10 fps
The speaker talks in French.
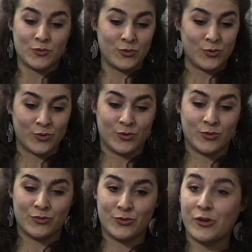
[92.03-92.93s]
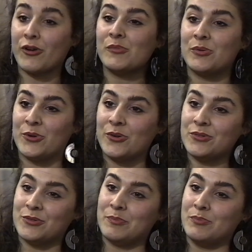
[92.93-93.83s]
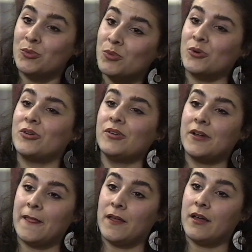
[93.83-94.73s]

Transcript: de, de grands moments, de beaux moments